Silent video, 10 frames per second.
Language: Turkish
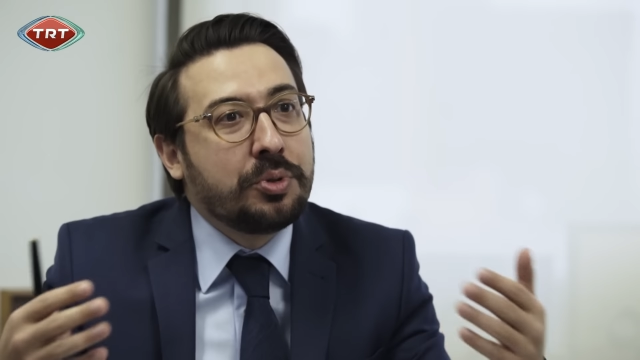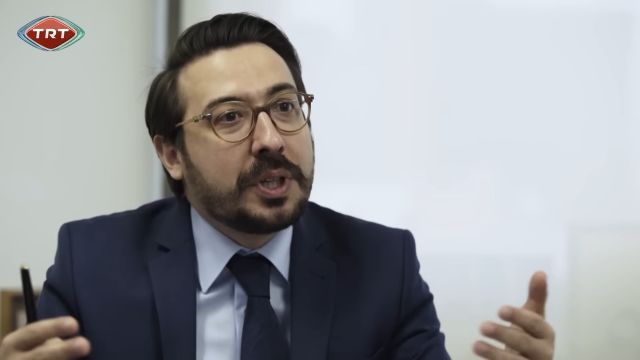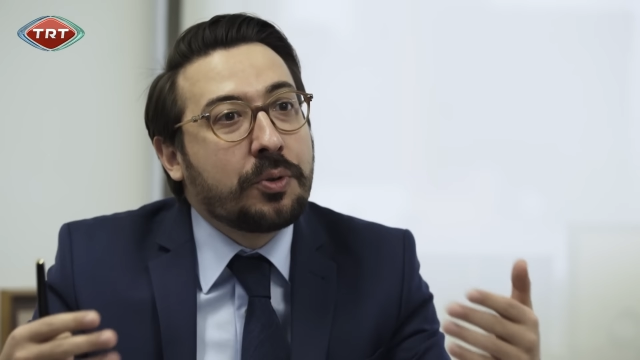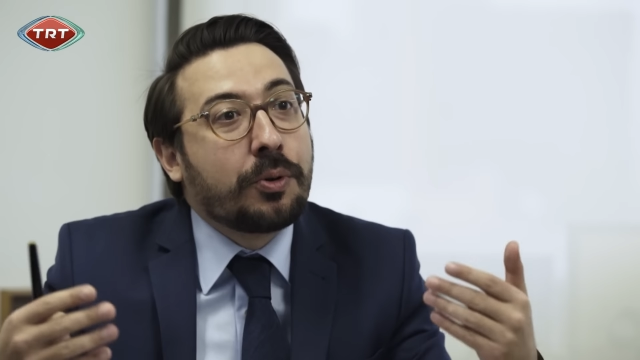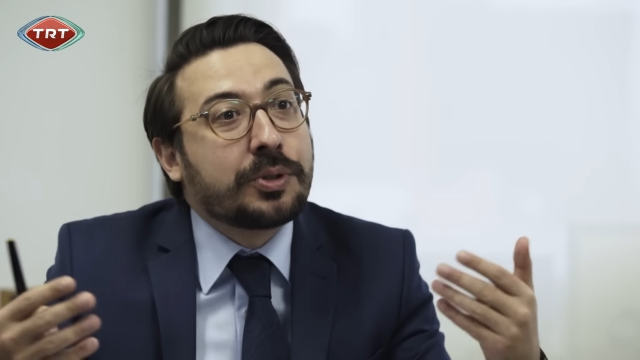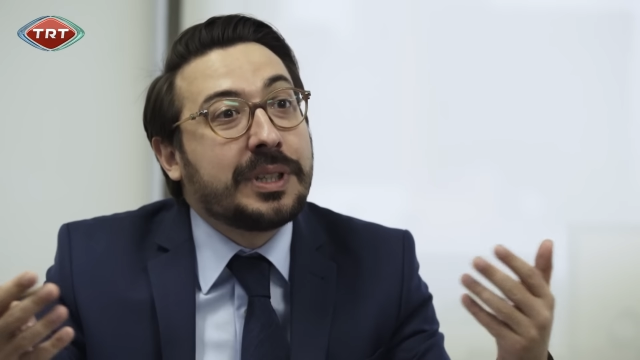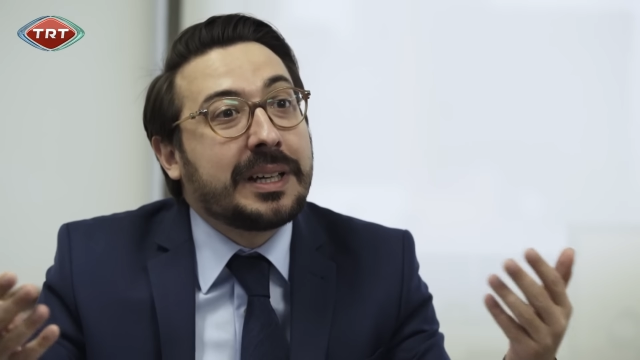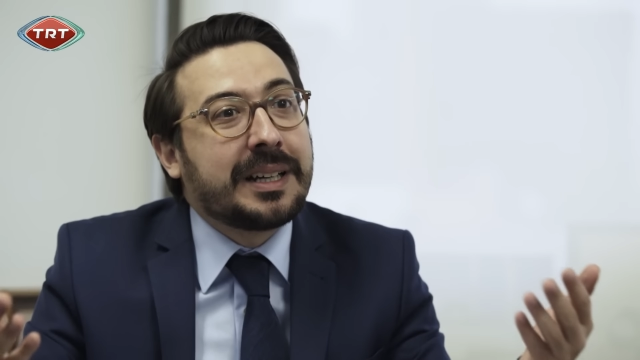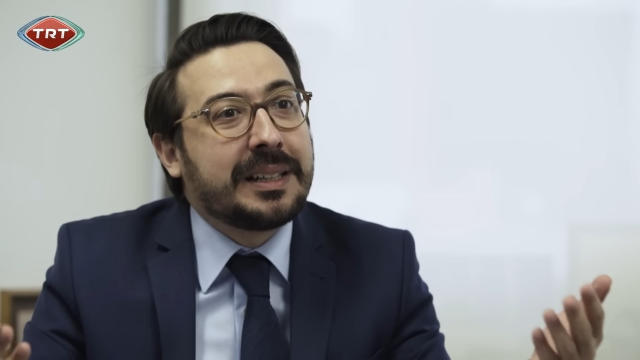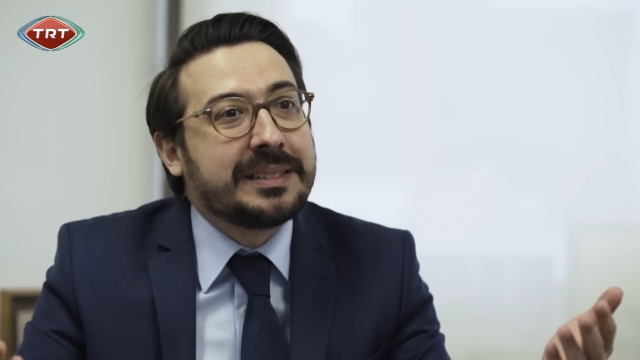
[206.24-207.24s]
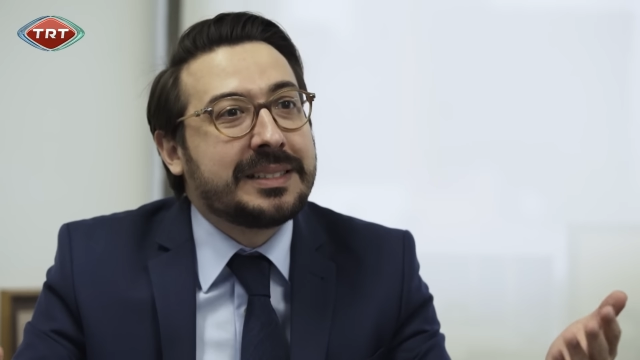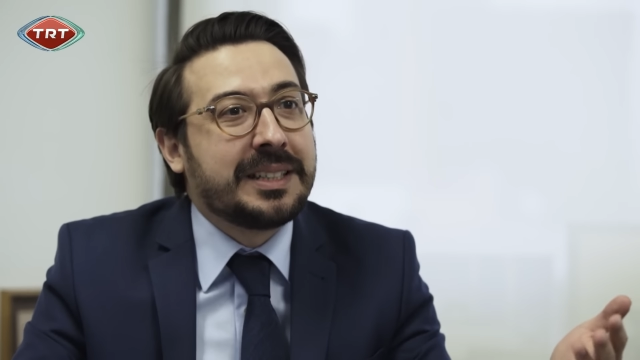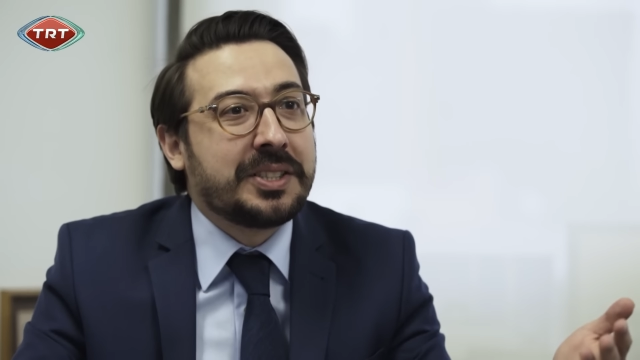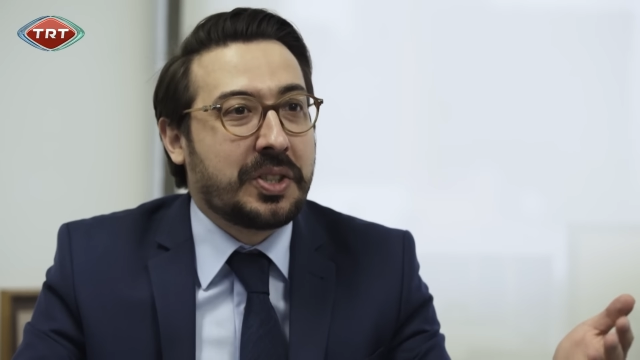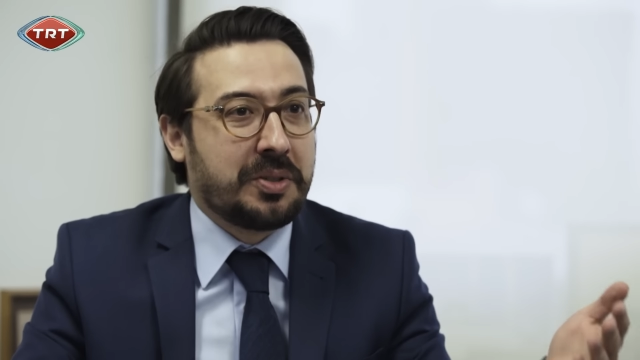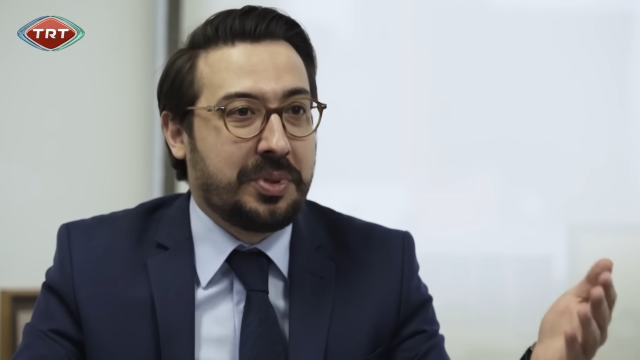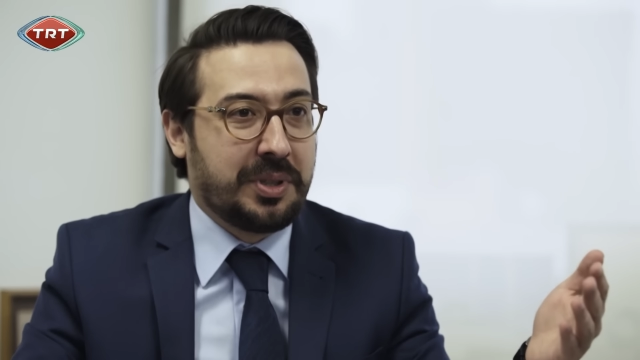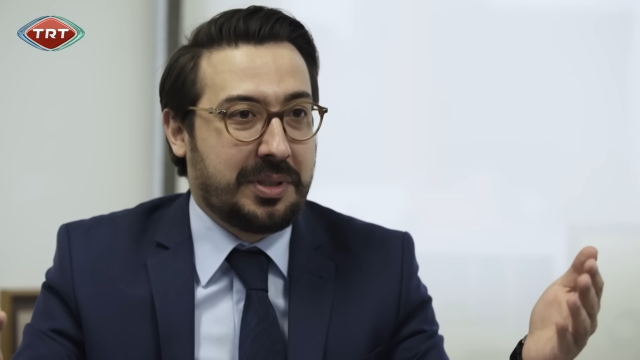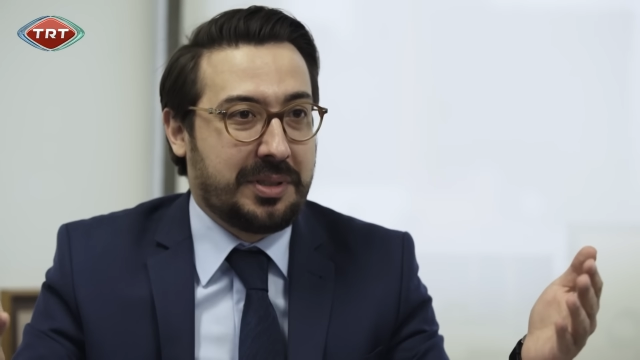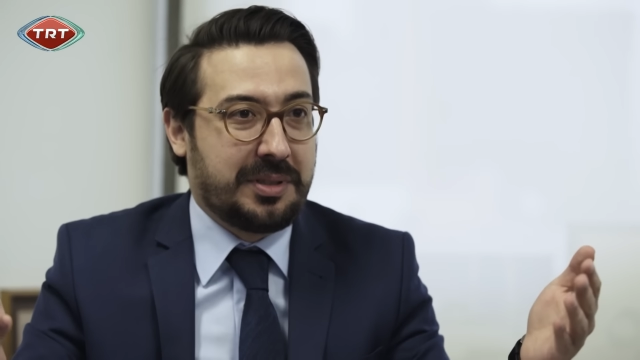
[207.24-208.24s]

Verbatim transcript: bunların ortadan kaldırılacağı bir